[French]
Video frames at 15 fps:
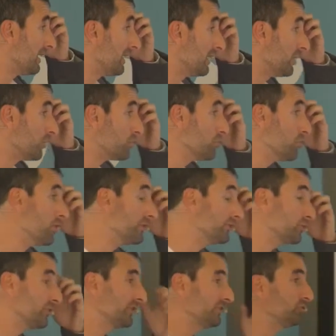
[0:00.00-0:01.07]
euh, ou est-ce
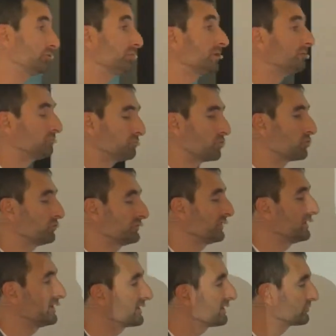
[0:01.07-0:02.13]
qu'on la supprime Donc, c'est
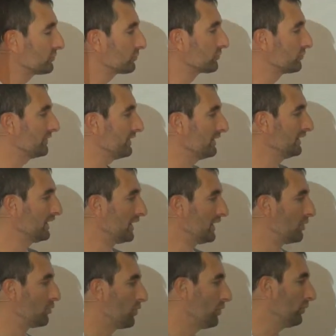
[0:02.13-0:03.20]
les questions qu'on a,
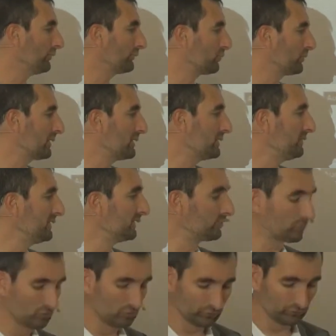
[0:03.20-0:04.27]
ou alors est-ce qu'on la
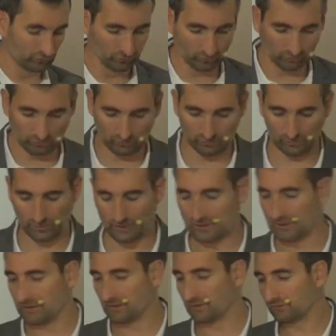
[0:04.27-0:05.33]
limite que sur euh,
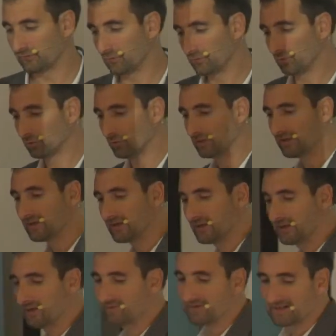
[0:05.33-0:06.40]
euh, ceux qui ont
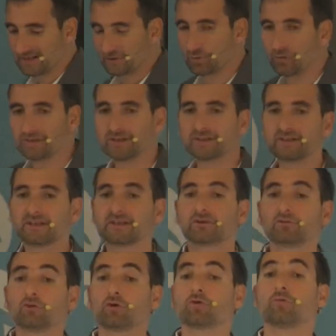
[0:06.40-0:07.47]
délégué avec les droits
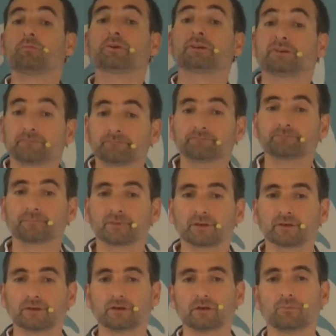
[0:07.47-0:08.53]
d'écriture compris
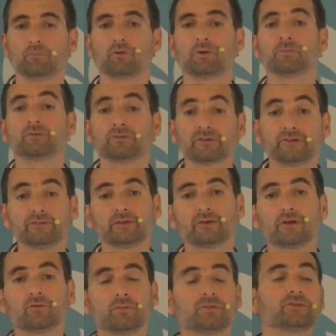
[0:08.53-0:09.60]
Le problème de ça, c'est
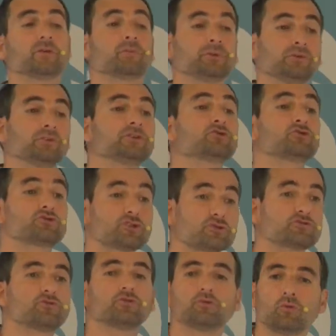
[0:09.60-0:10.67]
que oui, mais si à un moment donné, je
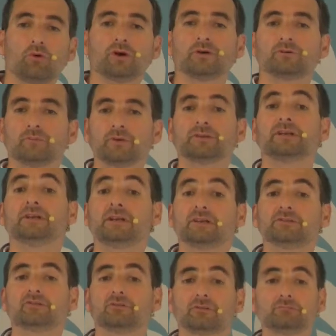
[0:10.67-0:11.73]
change le droit de ma
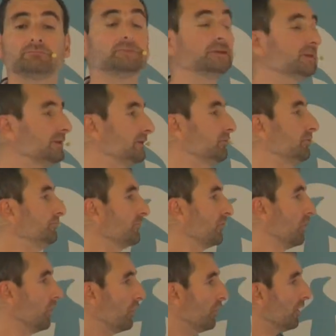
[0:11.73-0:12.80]
délégation, bon.
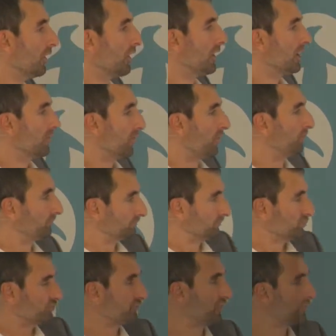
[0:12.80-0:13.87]
Bon,
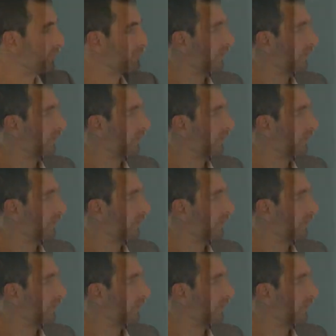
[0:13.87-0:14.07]
je vais un peu